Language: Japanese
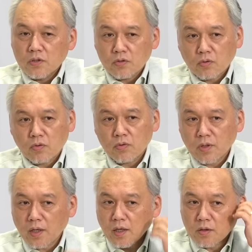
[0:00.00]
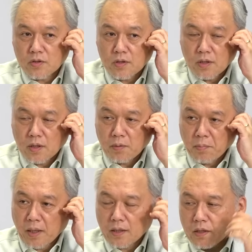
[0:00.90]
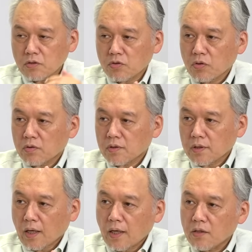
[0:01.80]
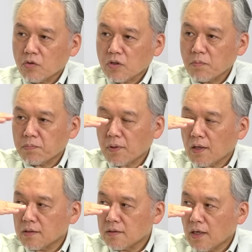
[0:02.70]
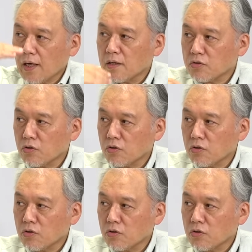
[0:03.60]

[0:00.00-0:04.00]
そこで要するに簡単に言うと、高い料金プランに入る